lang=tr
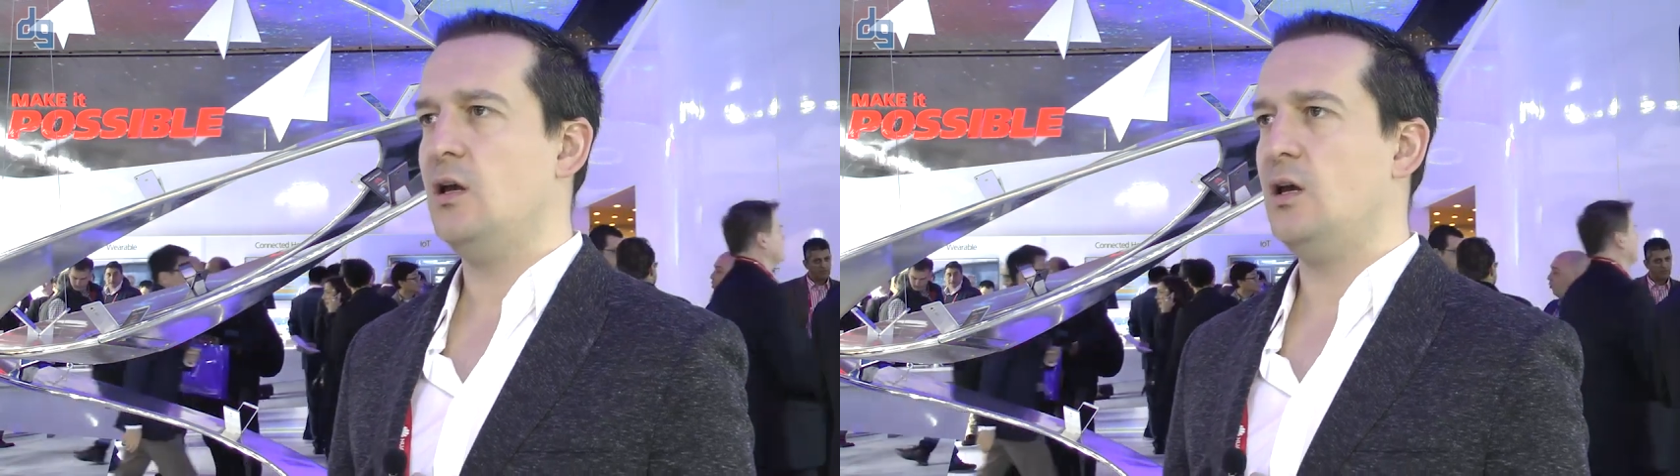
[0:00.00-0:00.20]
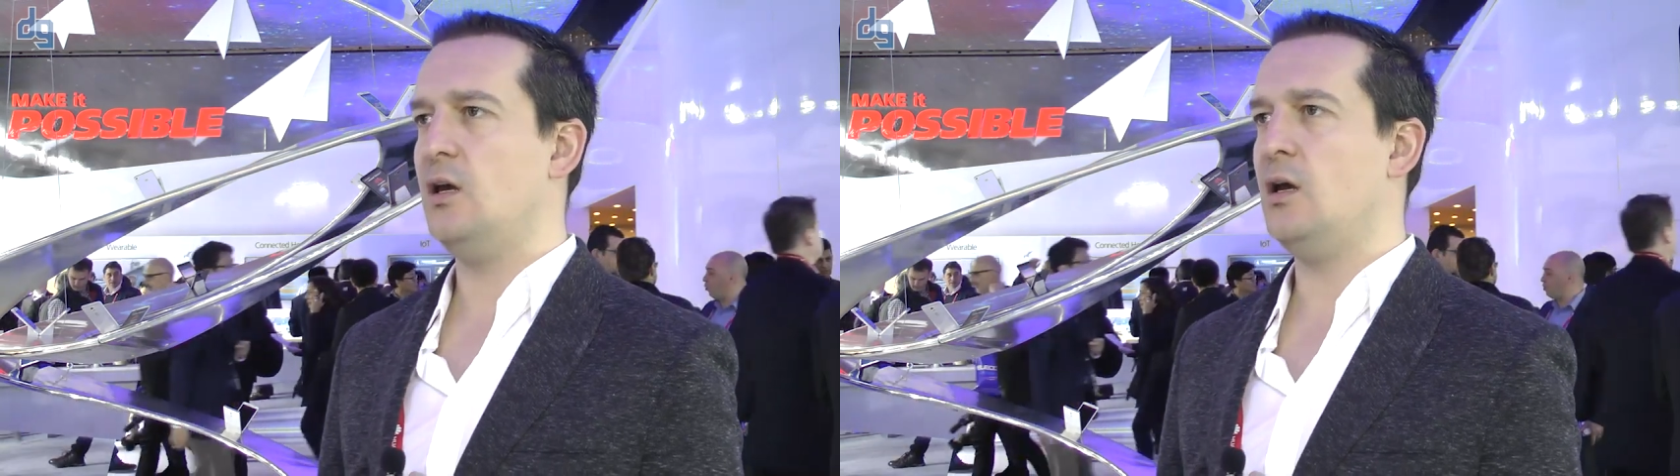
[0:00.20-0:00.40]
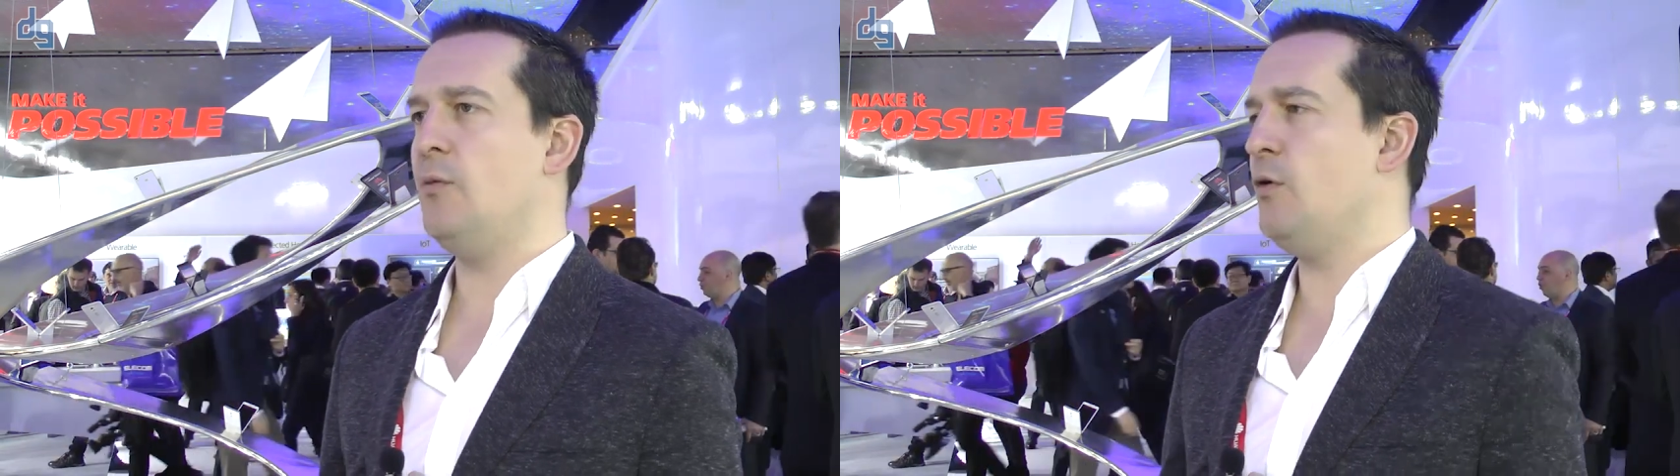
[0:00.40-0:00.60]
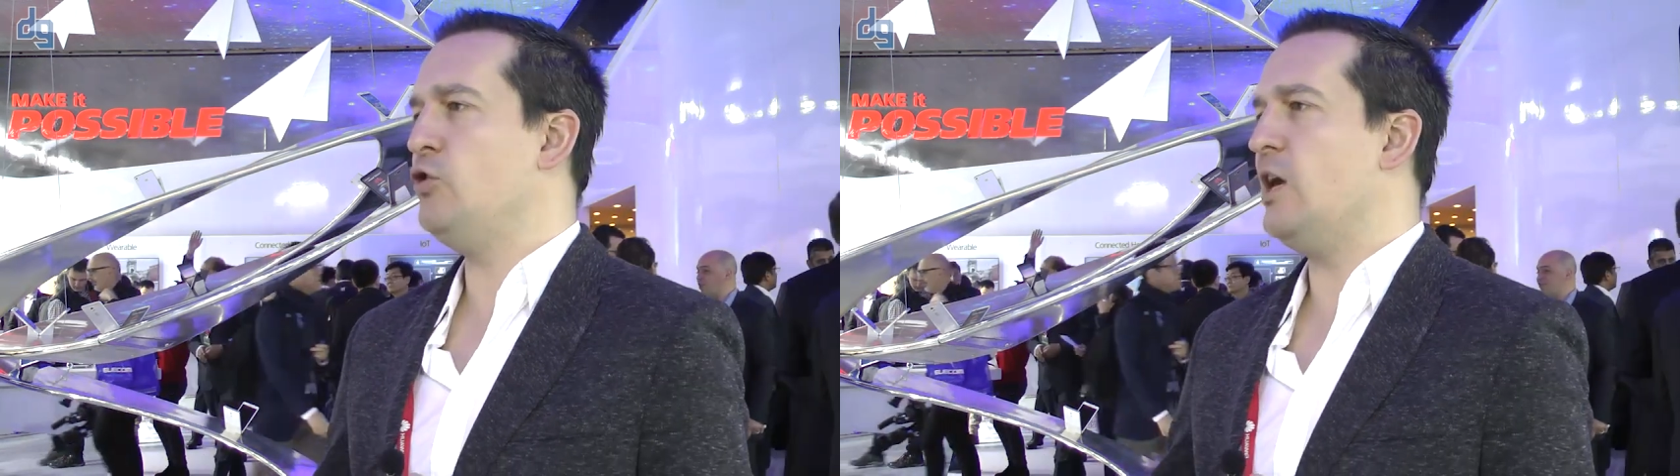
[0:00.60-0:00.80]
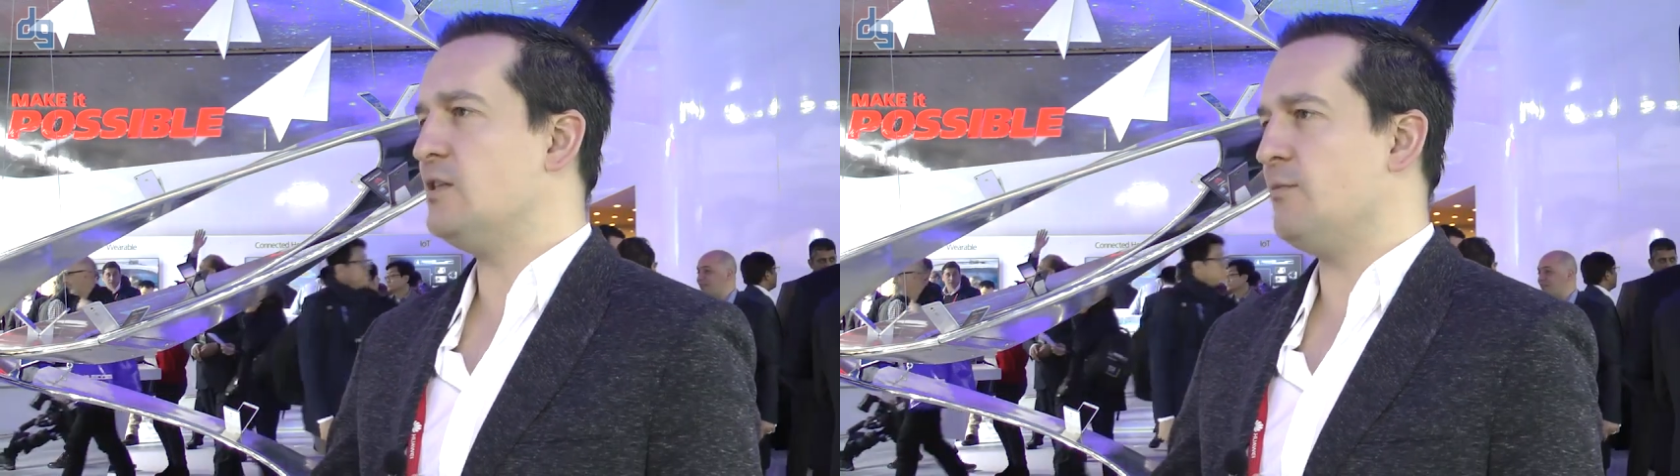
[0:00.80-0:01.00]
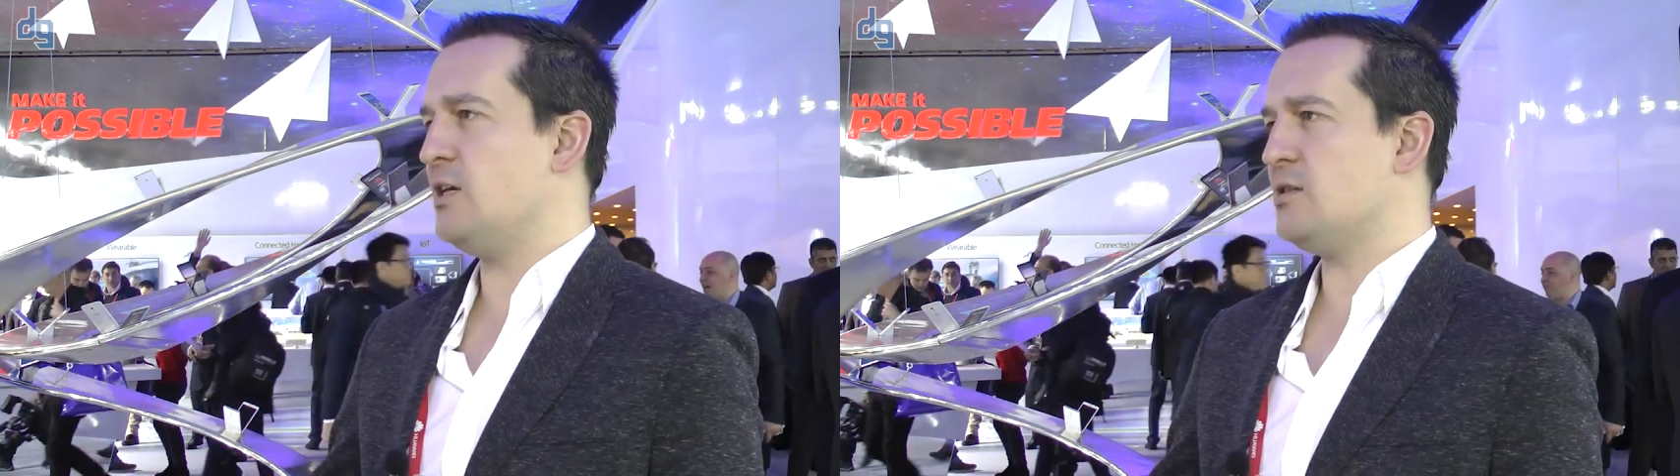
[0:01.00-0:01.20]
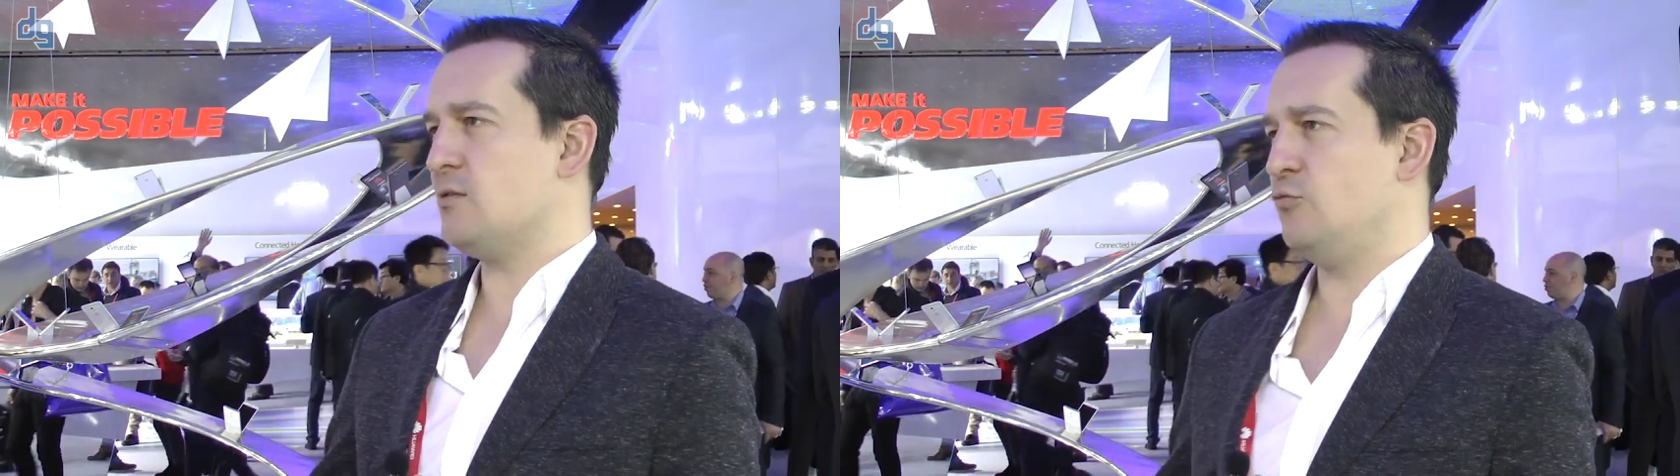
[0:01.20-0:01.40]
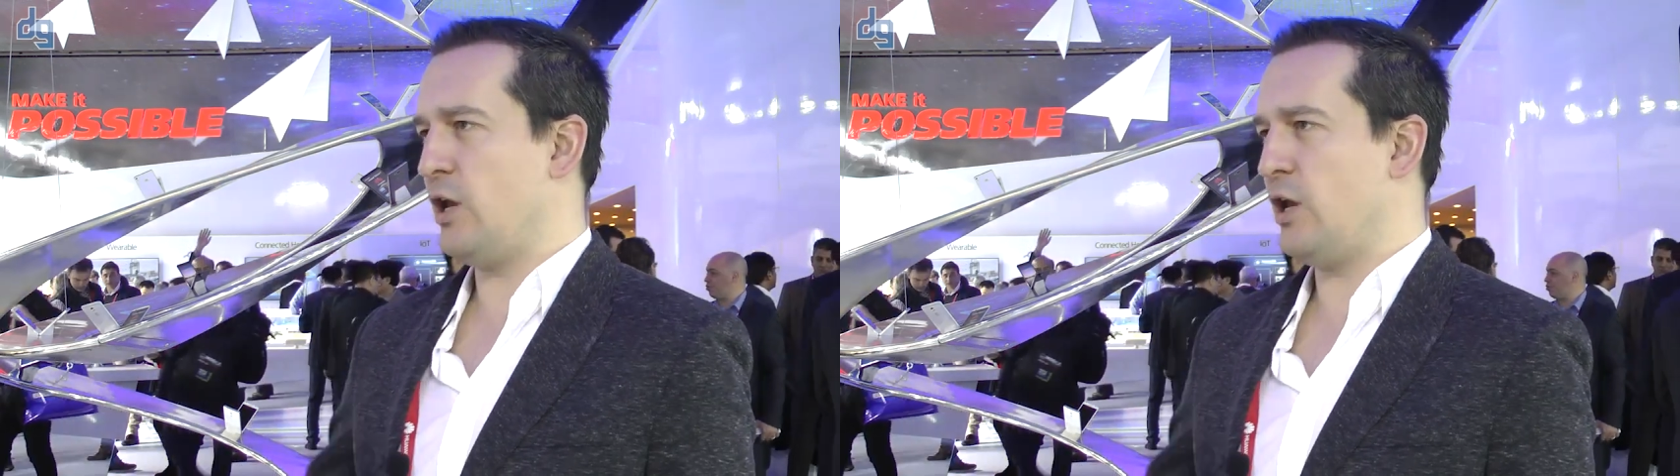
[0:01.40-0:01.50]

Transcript: E, ama bu yetmez.